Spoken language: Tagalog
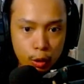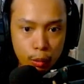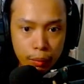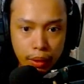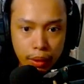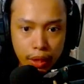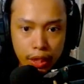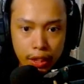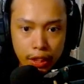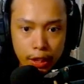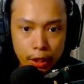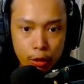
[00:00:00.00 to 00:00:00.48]

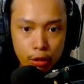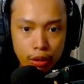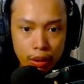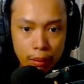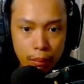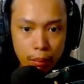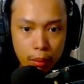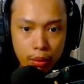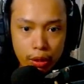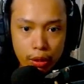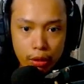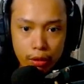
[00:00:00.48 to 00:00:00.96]
Hindi ko yung
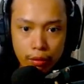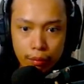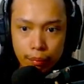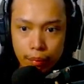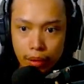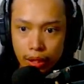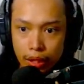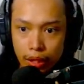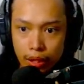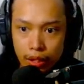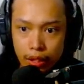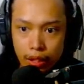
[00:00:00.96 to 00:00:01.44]
libro na yun.
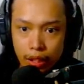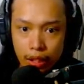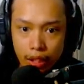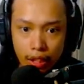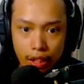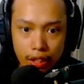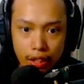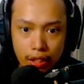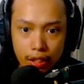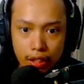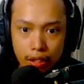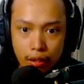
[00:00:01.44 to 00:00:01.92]
Ba't na
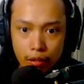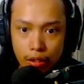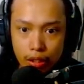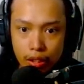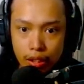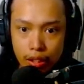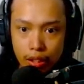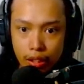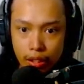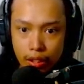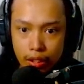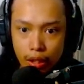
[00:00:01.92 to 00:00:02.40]
8 na?
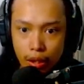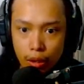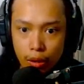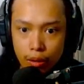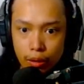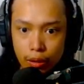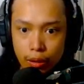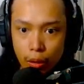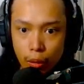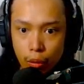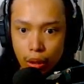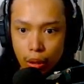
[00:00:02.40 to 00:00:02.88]
What the heck? Naku
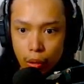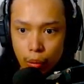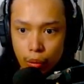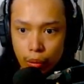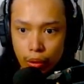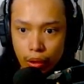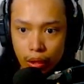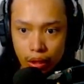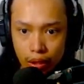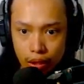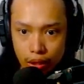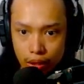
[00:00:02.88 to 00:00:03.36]
nakuha ko
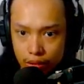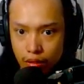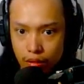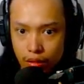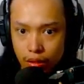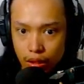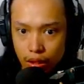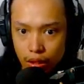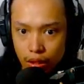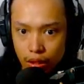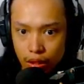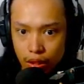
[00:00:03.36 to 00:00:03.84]
na?
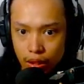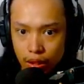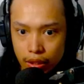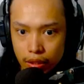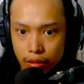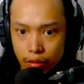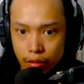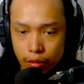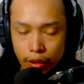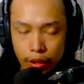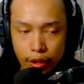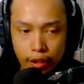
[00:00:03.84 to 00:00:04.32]
What?
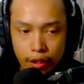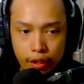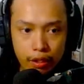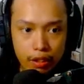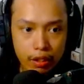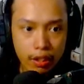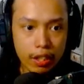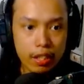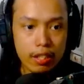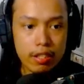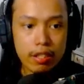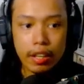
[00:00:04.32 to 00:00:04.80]
Weird.
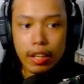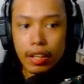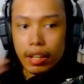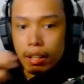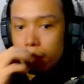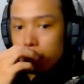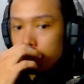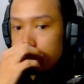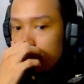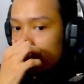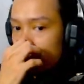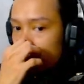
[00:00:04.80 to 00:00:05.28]
Okay, sige.
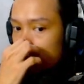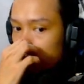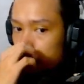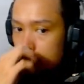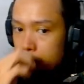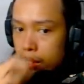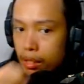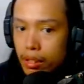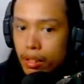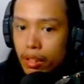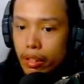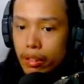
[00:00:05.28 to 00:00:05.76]

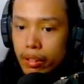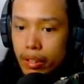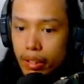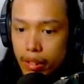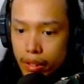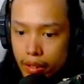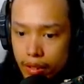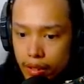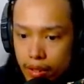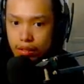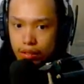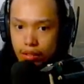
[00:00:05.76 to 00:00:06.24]
Makalabas na tayo
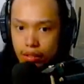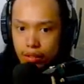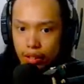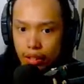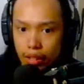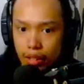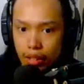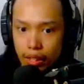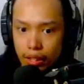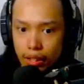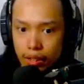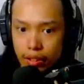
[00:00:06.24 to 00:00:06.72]
guys.
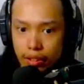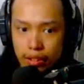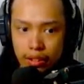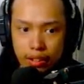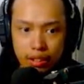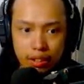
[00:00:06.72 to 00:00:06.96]
What?